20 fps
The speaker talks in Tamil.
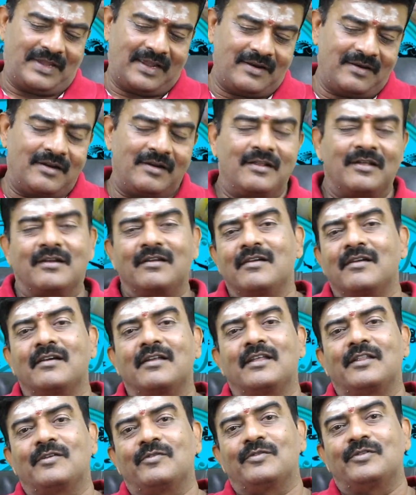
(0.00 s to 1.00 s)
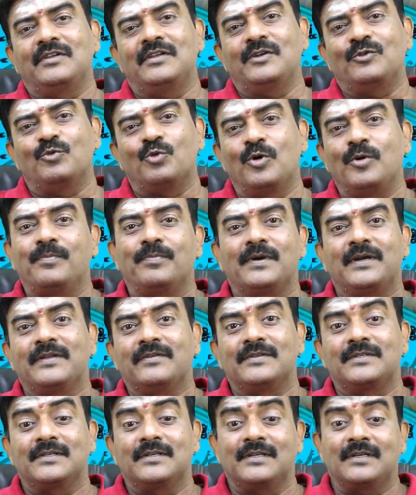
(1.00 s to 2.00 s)
என்னென்ன இருக்குங்கிறத வந்து நோட் பண்ணி
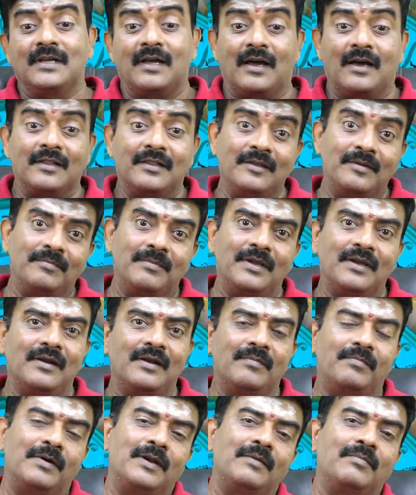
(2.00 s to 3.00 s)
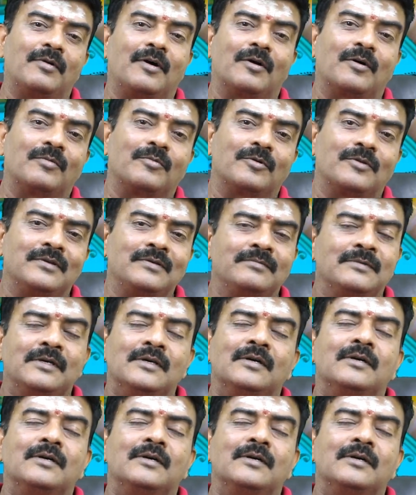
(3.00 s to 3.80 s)
வச்சுக்கிட்டு அதையும் மிங்கிள் பண்ணி பார்க்கும்போது